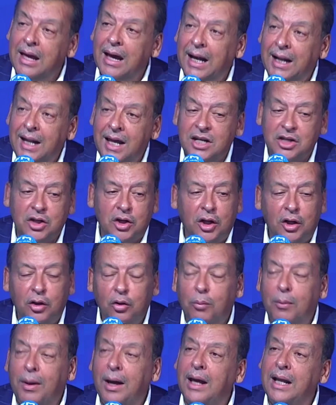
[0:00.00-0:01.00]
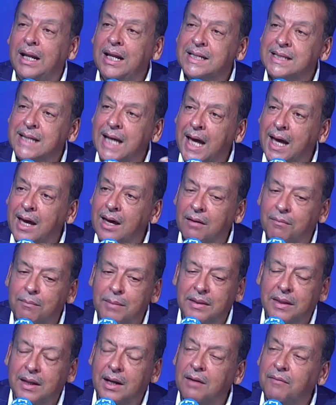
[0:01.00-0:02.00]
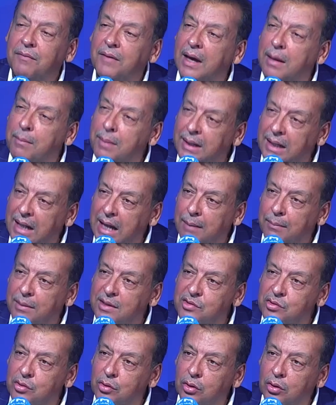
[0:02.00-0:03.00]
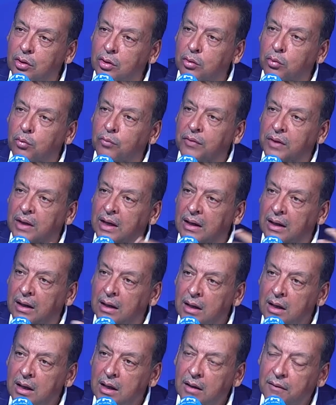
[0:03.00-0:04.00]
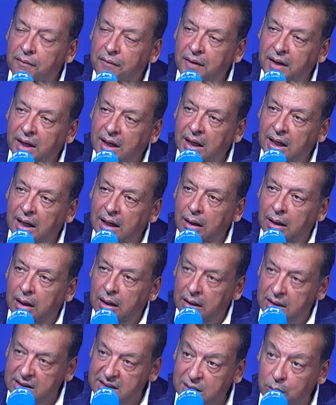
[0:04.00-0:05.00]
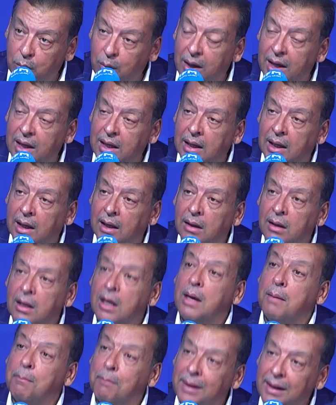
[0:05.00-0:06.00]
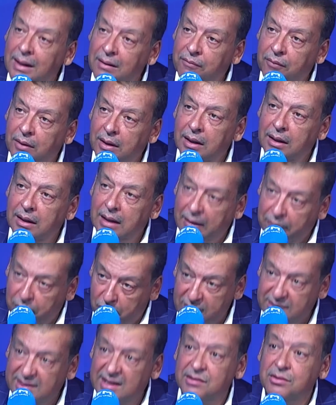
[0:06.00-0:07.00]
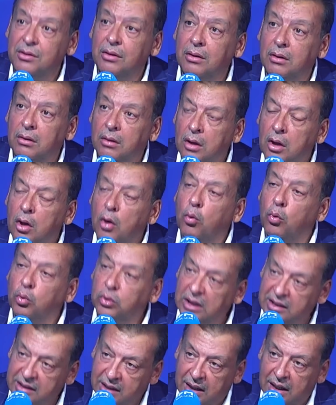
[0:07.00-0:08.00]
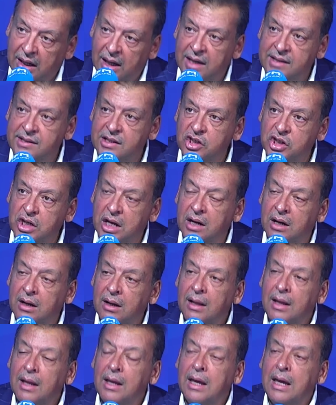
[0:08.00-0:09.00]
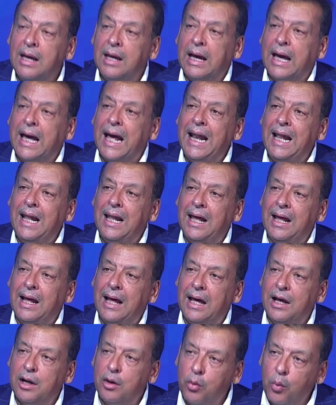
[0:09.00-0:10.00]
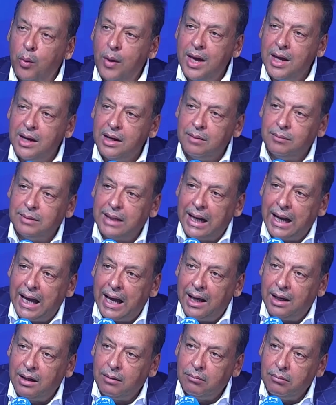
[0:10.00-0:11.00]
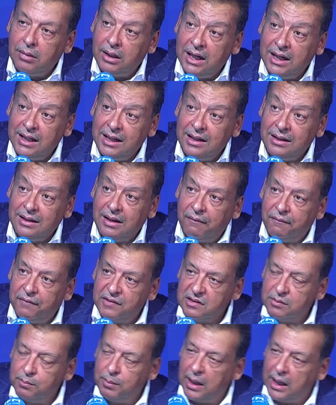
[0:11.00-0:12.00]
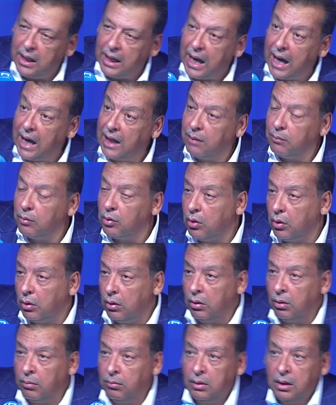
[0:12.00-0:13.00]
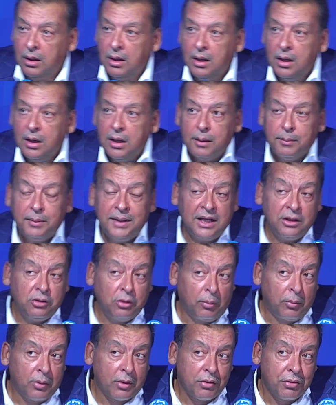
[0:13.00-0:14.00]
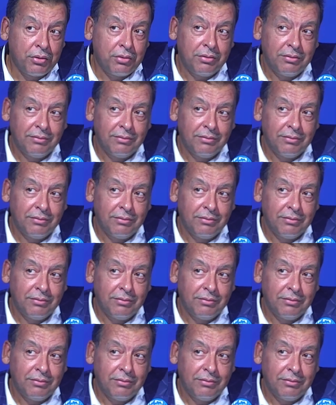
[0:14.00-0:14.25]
علاش لانه ما اللي صاير مثلا في غابات الامازون وفي افريقيا الاستوائيه من الافورستاسيون وتقليع السجر خلى الرواري نتاع العالم اللي تتنفس به العالم كلهم بدات تمرض